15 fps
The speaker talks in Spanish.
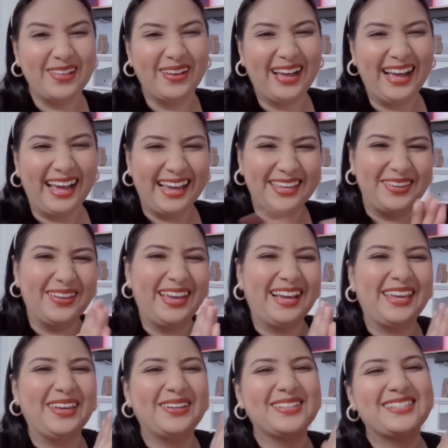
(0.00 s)
¡Ay, yo
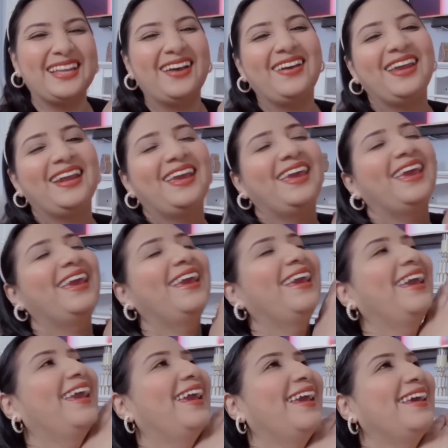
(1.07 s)
ya quiero saber
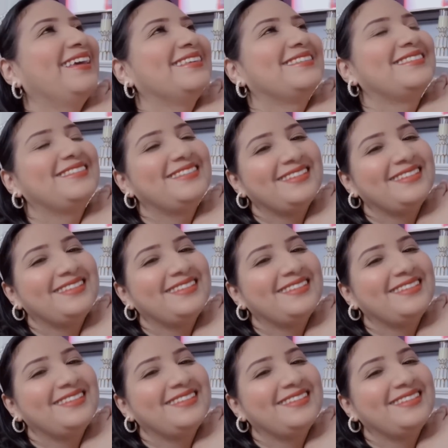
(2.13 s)
qué es,